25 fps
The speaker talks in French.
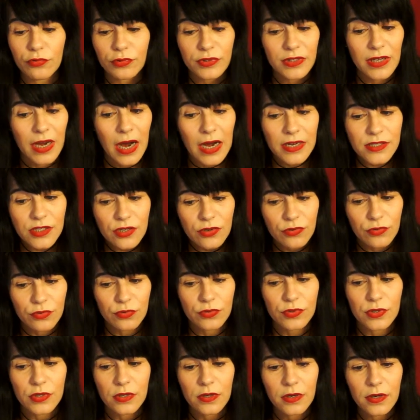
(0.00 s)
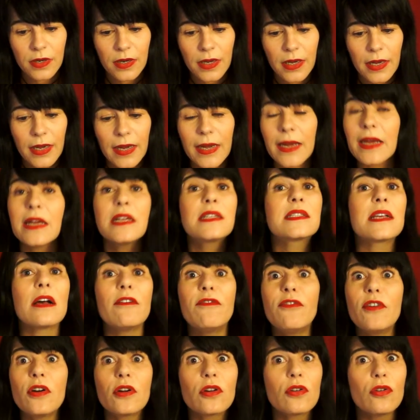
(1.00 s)
lune gracieuse, et ils
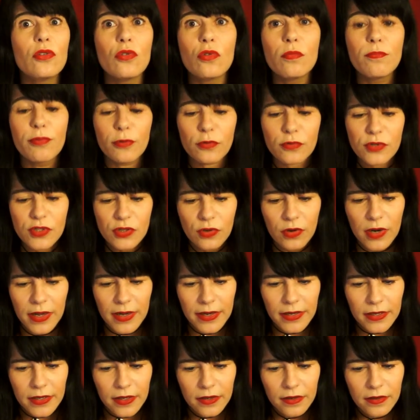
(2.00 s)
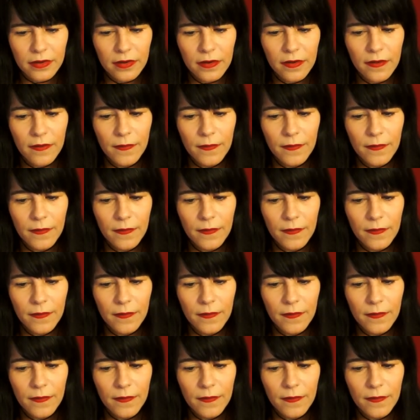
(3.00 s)
aveuglent le bon soleil,